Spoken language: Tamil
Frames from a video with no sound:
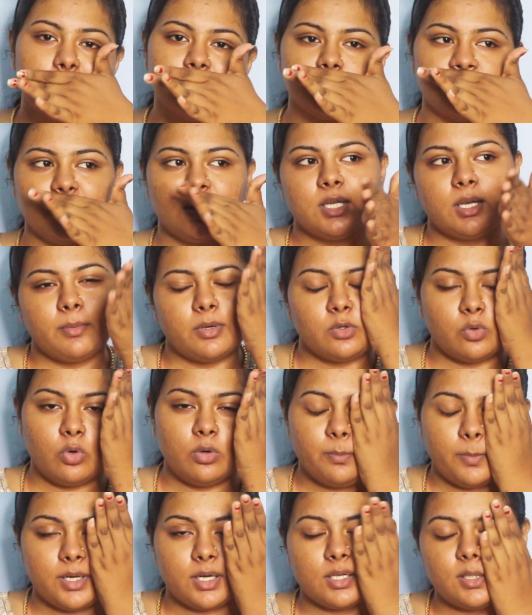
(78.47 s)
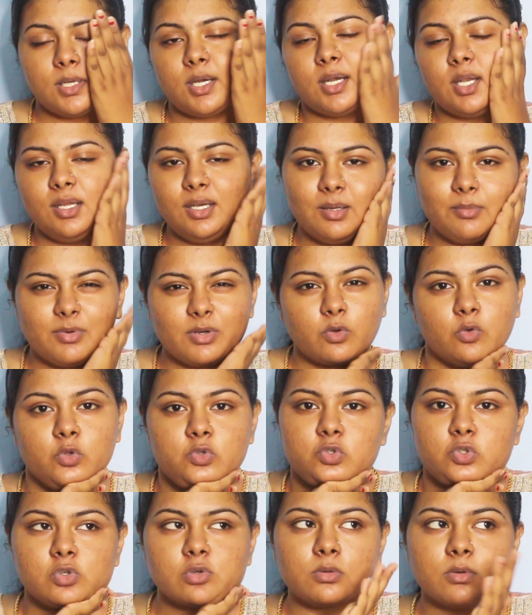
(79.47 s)
ஸோ இதை நம்ம டோன் பண்ணுறதுனால நம்மளுக்கு
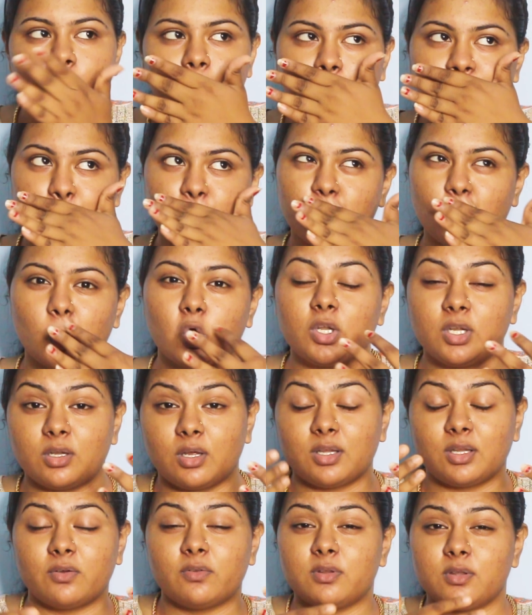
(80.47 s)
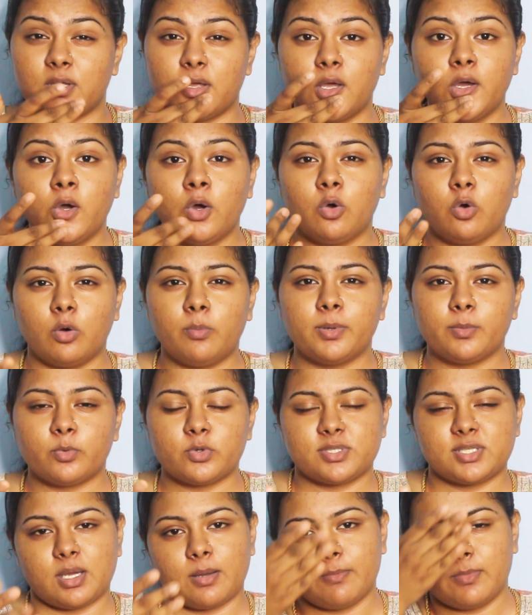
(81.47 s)
கொஞ்சம் டோனர் அதாவது ஓப்பன்
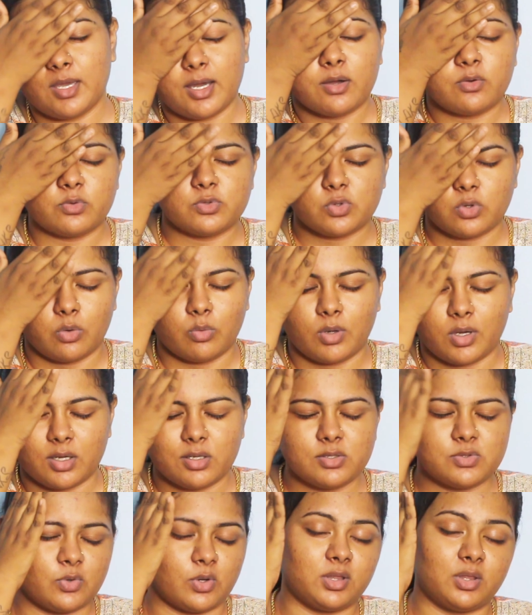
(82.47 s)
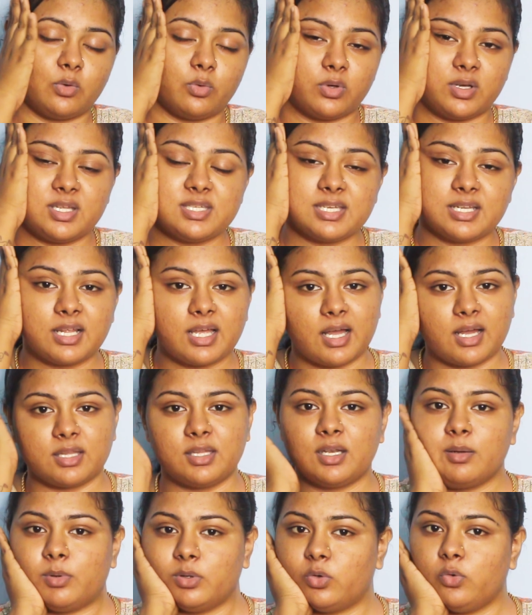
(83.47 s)
போட்ஸ் கம்மியாகும்னு சொல்லுவாங்க ஸோ அந்த ஒரு ரீசனுக்காக
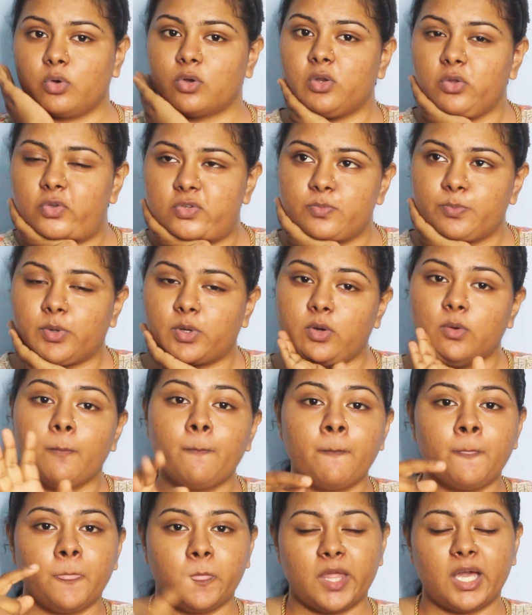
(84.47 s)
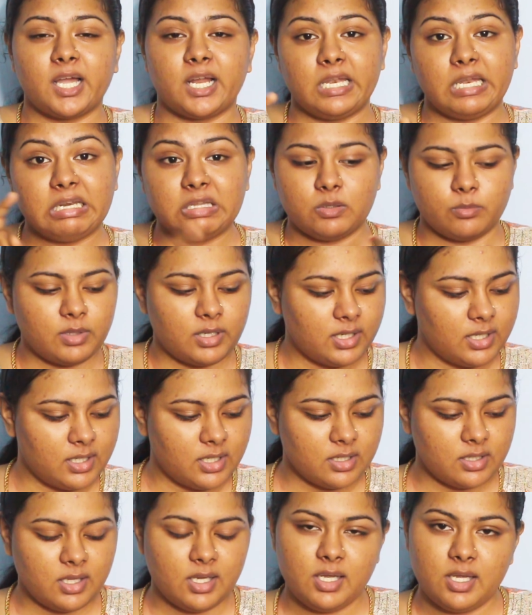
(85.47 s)
தான் நம்ம டோனர் யூஸ் பண்ணுறோம் நான் கல்யாணத்துக்கு
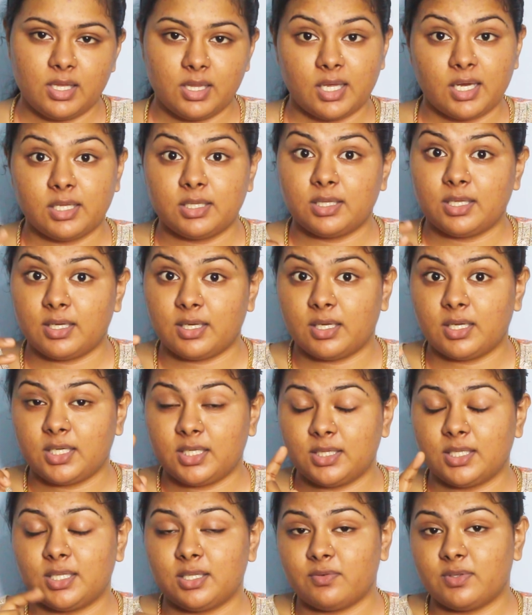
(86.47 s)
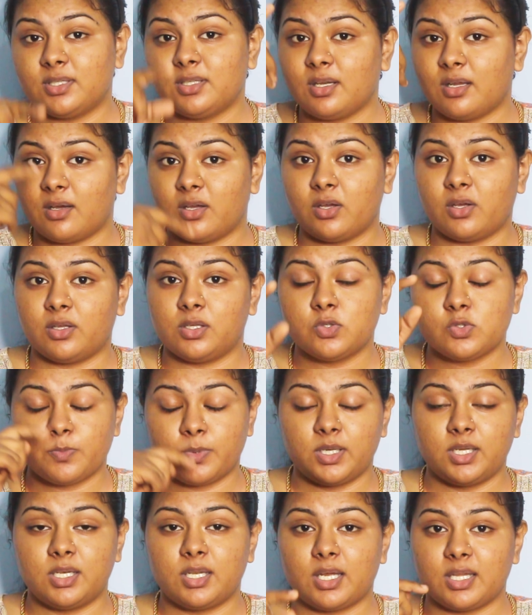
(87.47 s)
முன்னாடியிலருந்தே நான் இந்த இந்த இதை வந்து நான் யூஸ்
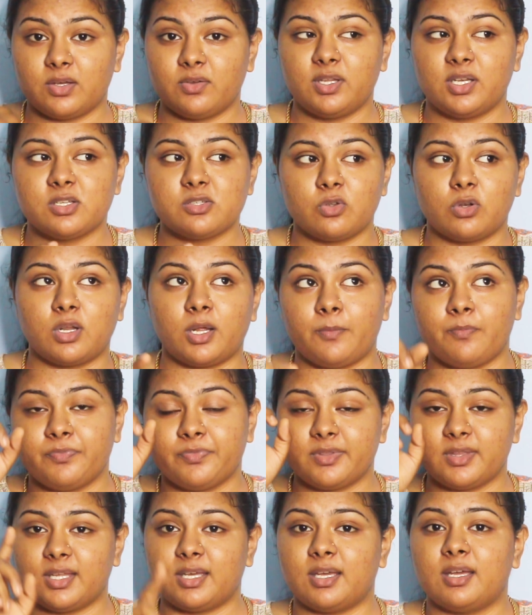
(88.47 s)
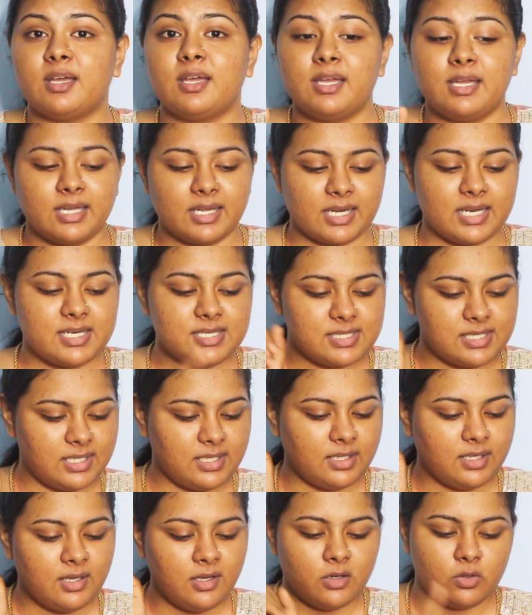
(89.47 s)
பண்ணிட்டேன் அதாவது என்ன சொல்ல இந்த கிளென்ஸு
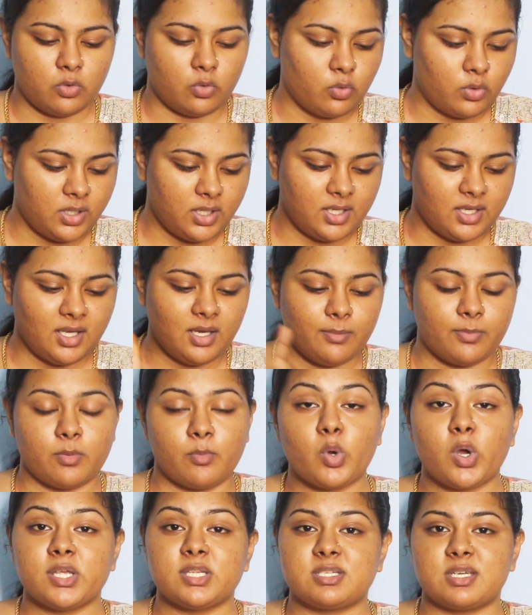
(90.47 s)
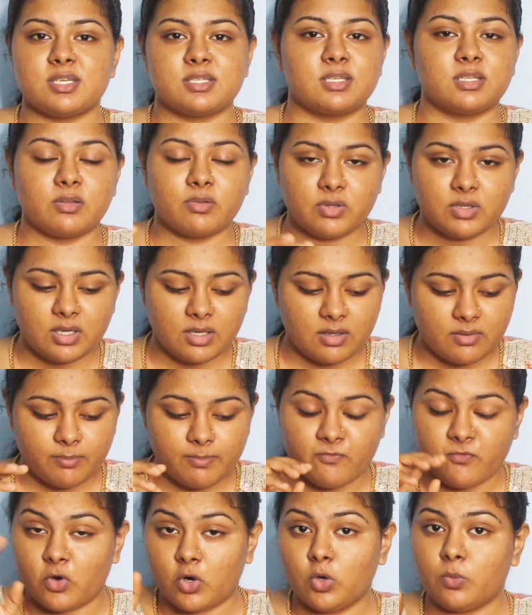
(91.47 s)
டோனிங்கு அப்புறம் மாய்ஸ்சரைசர் இது வந்து
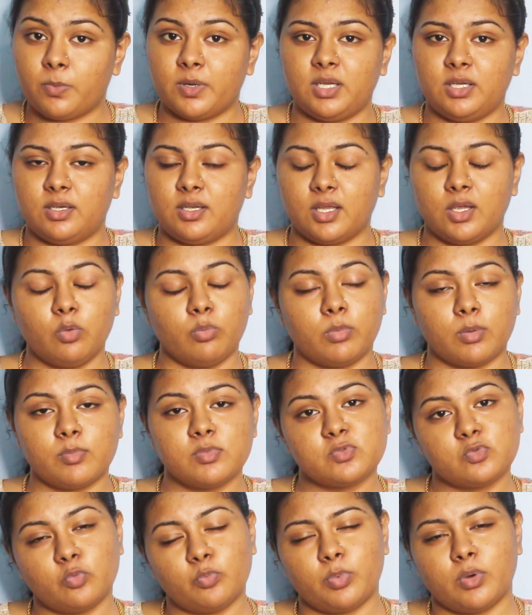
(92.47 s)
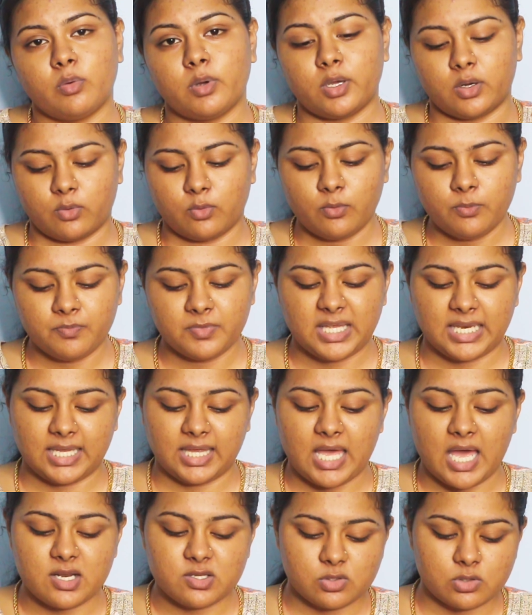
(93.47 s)
நான் ஃபாலோ பண்ணிகிட்டு இருக்கேன் மிகவுமே சூப்பராக இருக்கும்
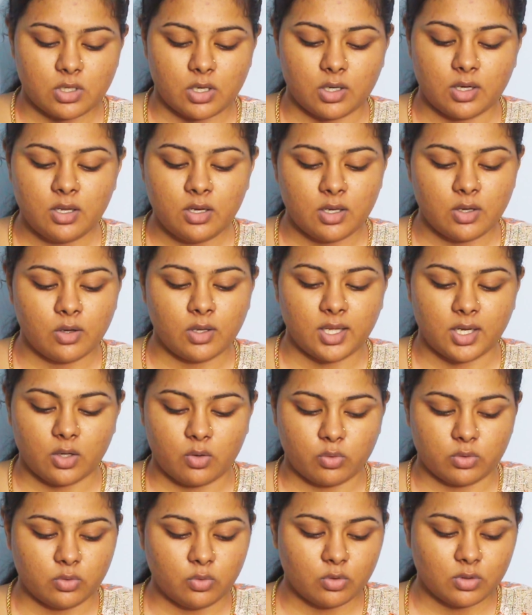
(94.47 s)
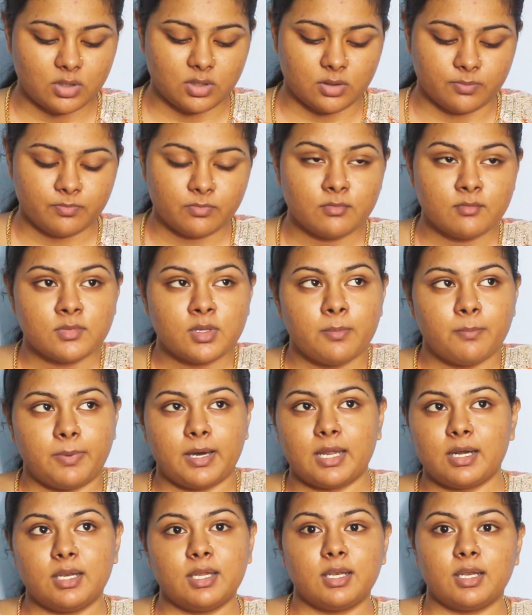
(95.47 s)
எனக்கு யார் சொன்னாங்கன்னா நான் எனக்கு வந்து ஒரு
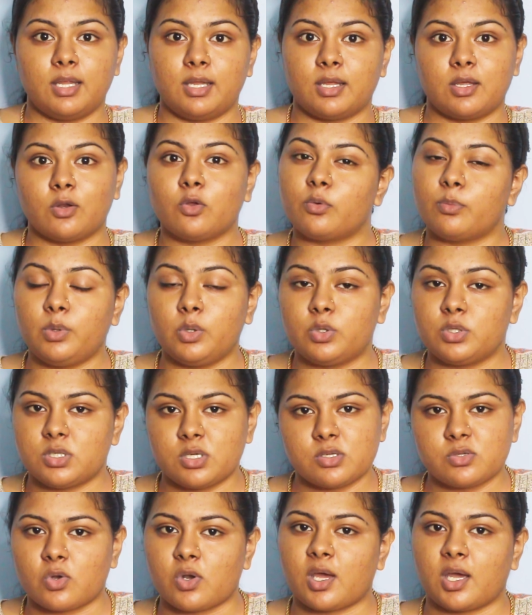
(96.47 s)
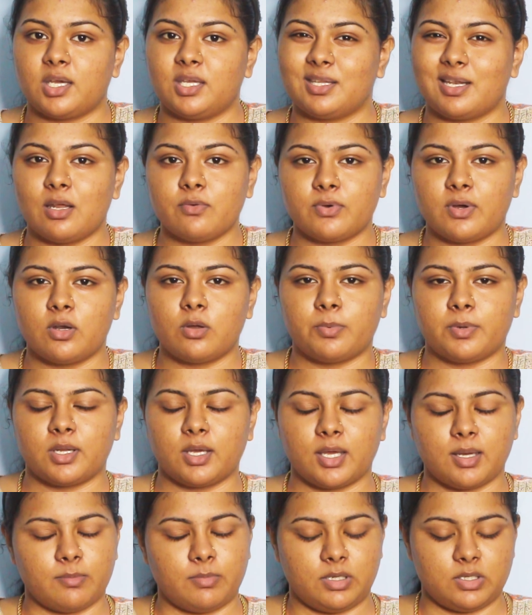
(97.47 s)
பார்லரில் இருக்கிற ஒரு பியூட்டிஷியன் சொன்னாங்க இதெல்லாம் ஃபாலோ
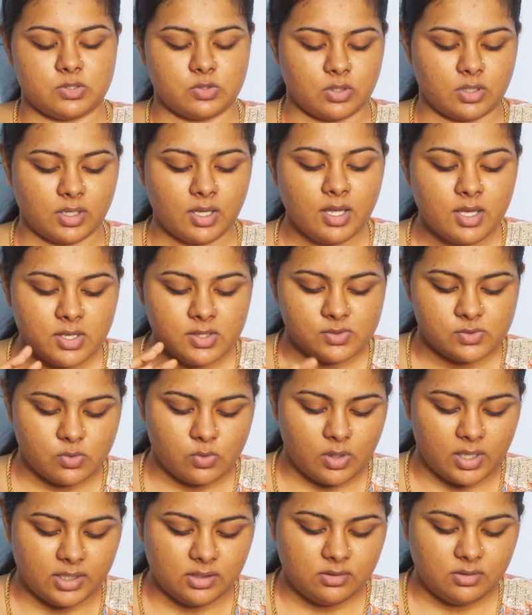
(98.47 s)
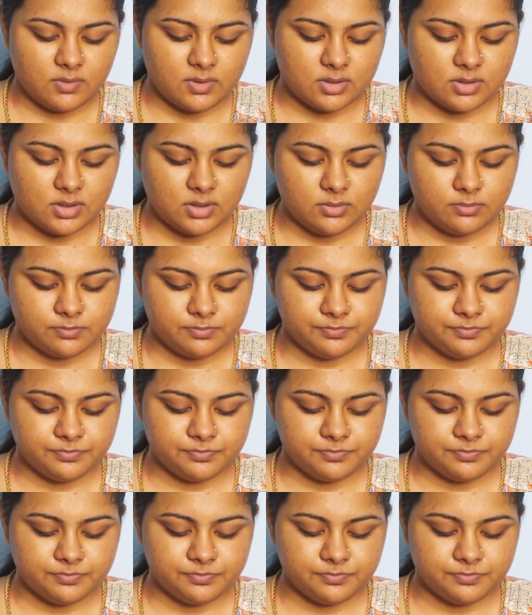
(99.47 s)
பண்ணுங்கள் அப்படின்னு சொன்னாங்க ஸோ அடுத்து வந்து